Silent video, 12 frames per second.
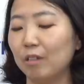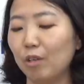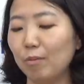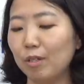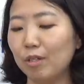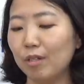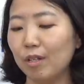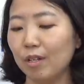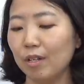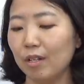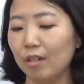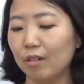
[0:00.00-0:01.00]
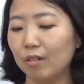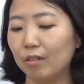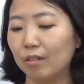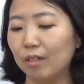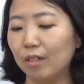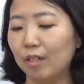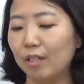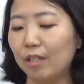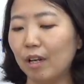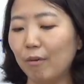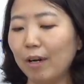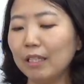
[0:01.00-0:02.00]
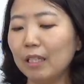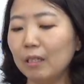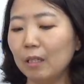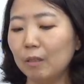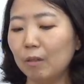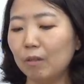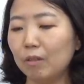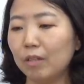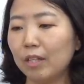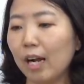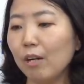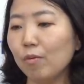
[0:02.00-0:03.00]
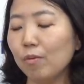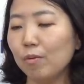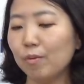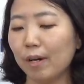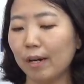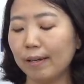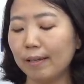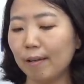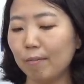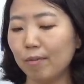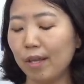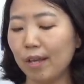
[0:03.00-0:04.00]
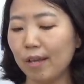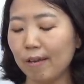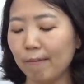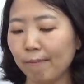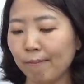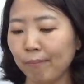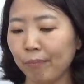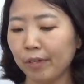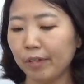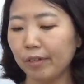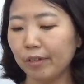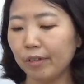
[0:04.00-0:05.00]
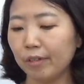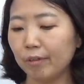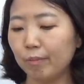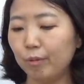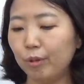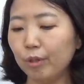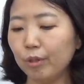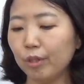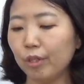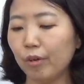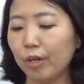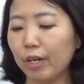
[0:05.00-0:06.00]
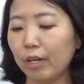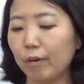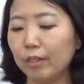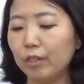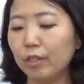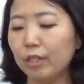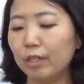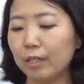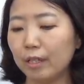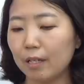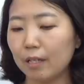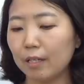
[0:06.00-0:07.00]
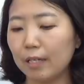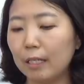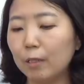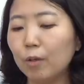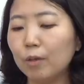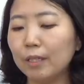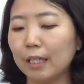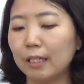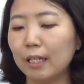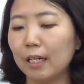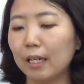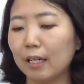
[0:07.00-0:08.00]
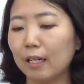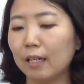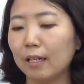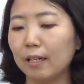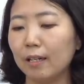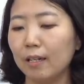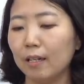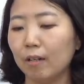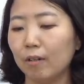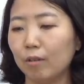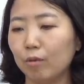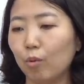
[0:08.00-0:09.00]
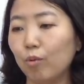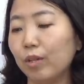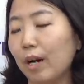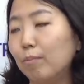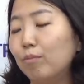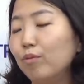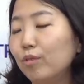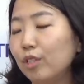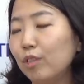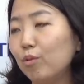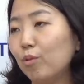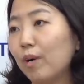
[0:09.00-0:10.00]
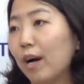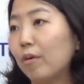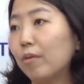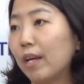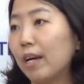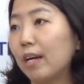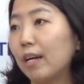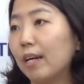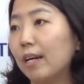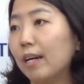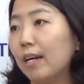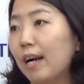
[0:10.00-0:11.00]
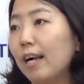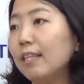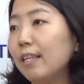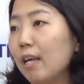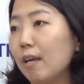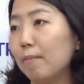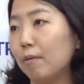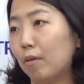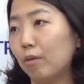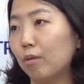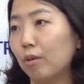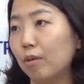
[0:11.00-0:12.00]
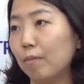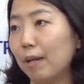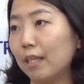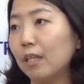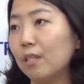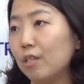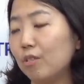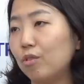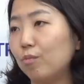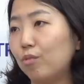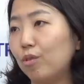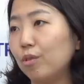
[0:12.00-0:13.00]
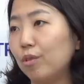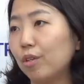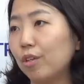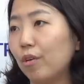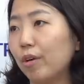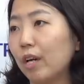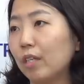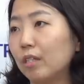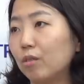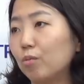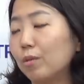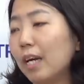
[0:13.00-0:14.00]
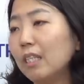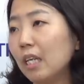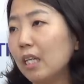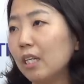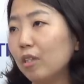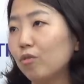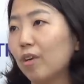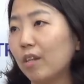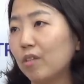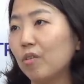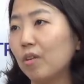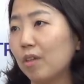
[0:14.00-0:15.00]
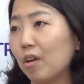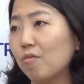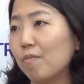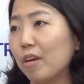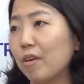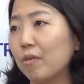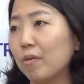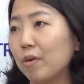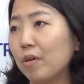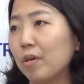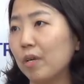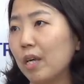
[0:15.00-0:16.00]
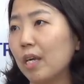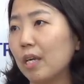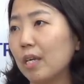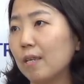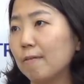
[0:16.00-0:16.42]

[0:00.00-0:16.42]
그러면은 어 일단 확장 재정을 깔고 가기 때문에 그 부정적인 영향이 완전히 이제 재정 자체가 어, 돈을 안 푸는 기조로 가거나 할 때 어떤 어허. 맞닥뜨릴 수 있는 부정적인 영향은 좀 상쇄를 해줄 가능성이 있다고 봐요. 음, 그러니까 네. 이제